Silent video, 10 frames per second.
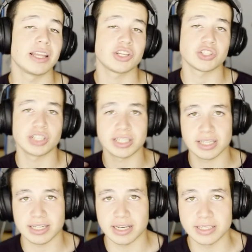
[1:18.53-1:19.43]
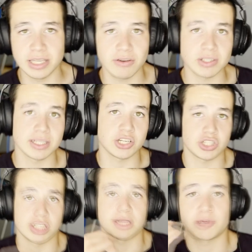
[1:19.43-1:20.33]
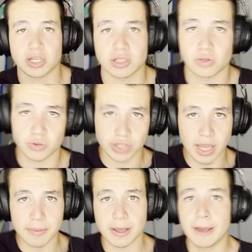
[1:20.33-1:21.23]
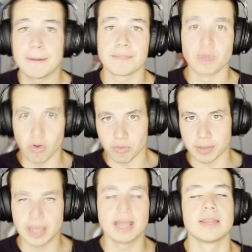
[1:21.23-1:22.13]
начал здесь социализироваться, начал здесь общаться с друзьями новыми.